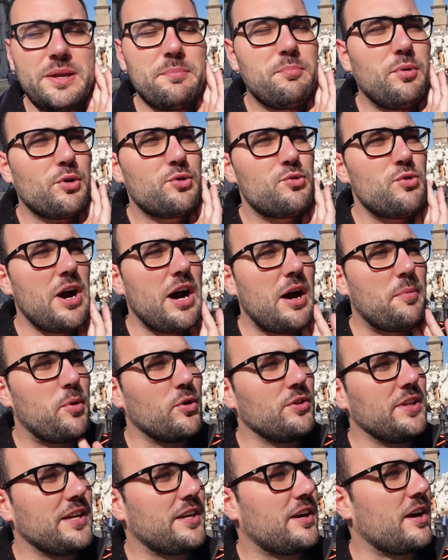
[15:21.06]
est beaucoup
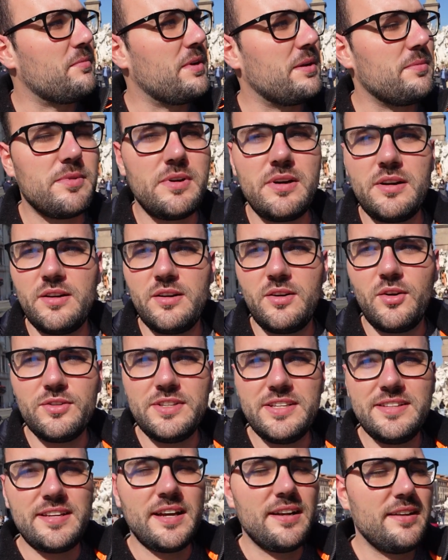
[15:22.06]
harponné quand même hein, en
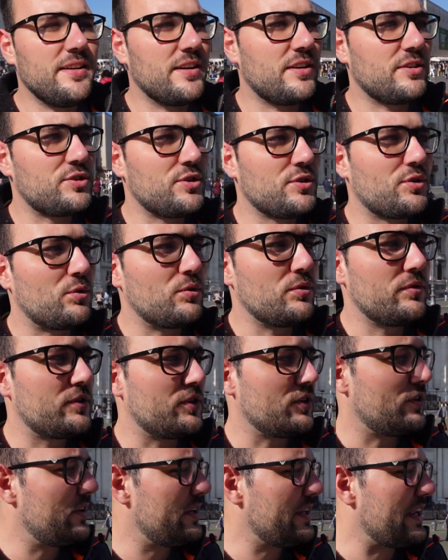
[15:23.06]
Italie, hein. je trouve
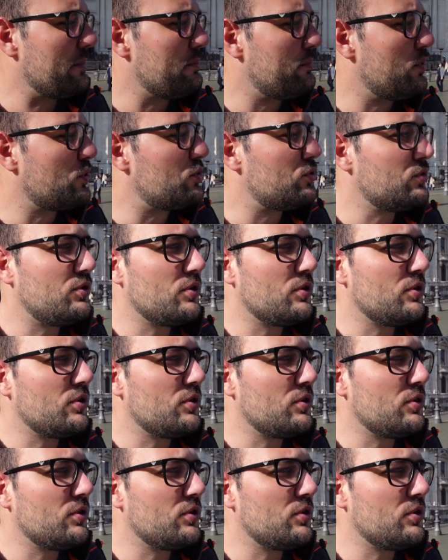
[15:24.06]
qu'il y a beaucoup